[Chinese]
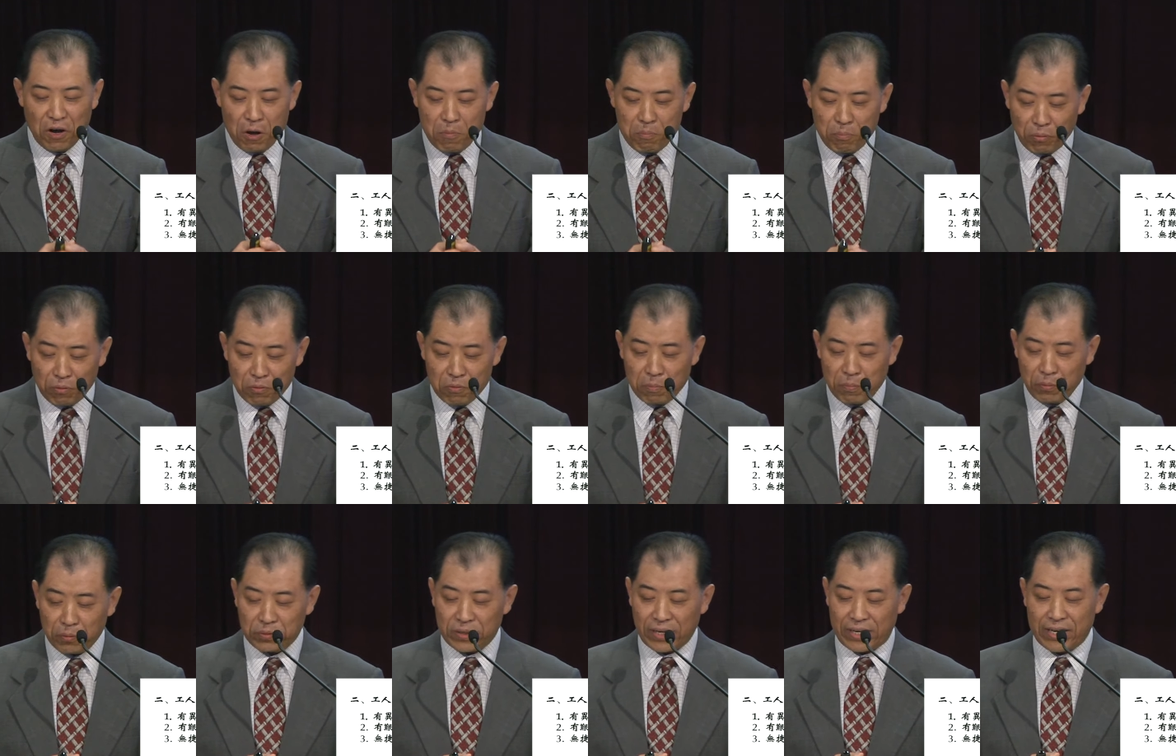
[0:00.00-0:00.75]
步
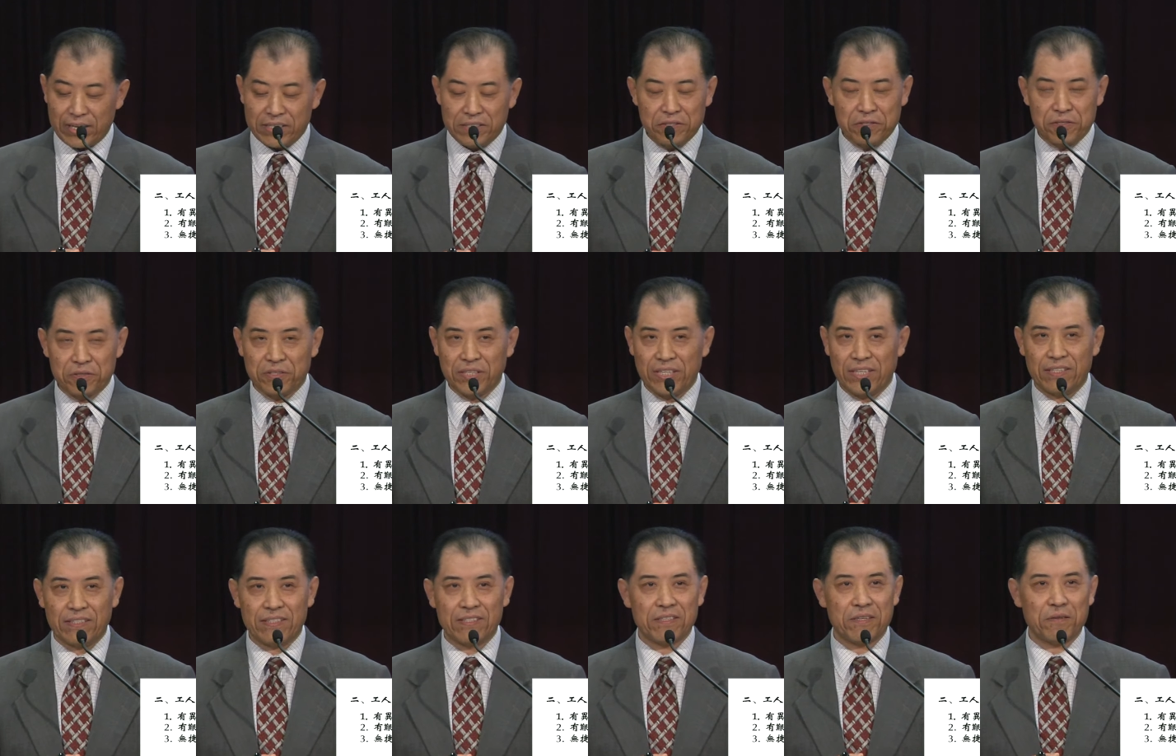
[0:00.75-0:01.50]
步的跟随，
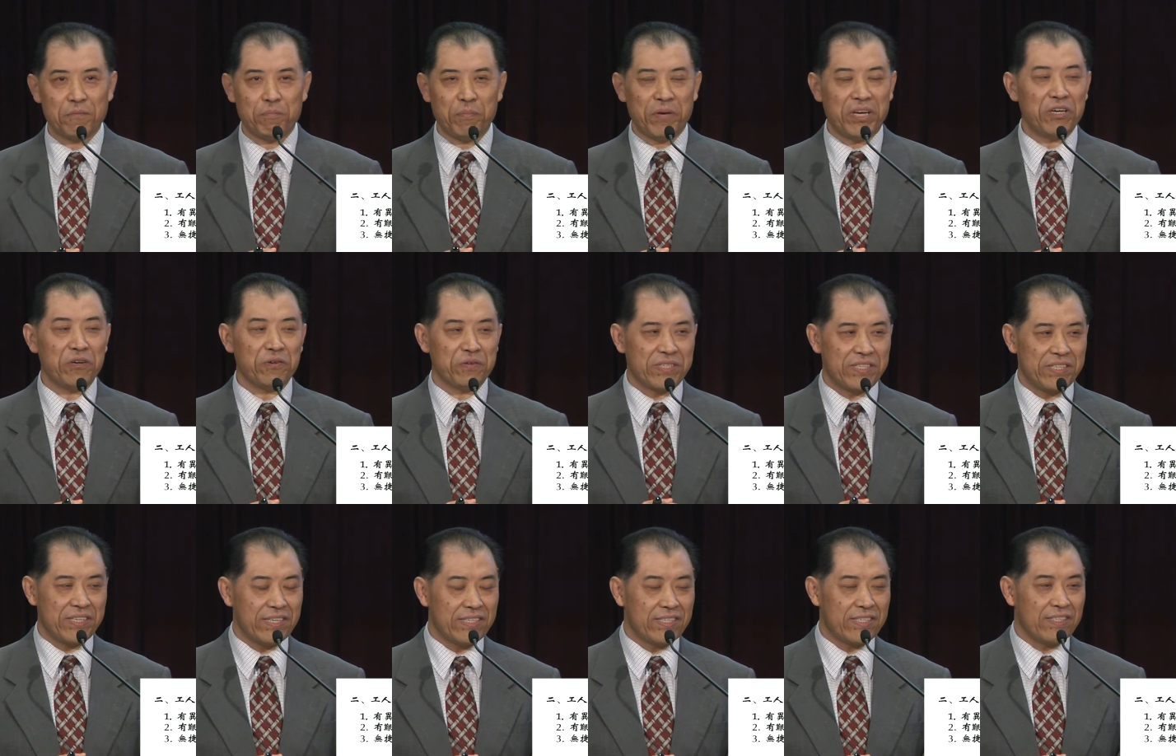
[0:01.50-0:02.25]
没有
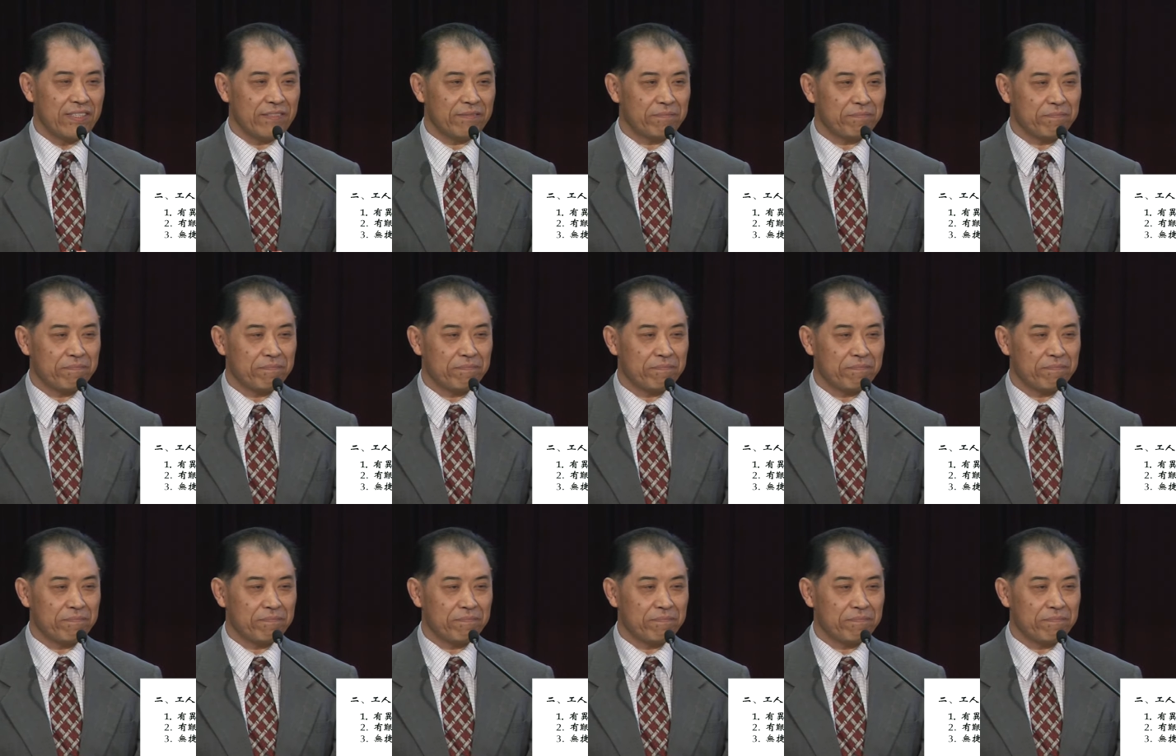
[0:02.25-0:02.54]
捷径。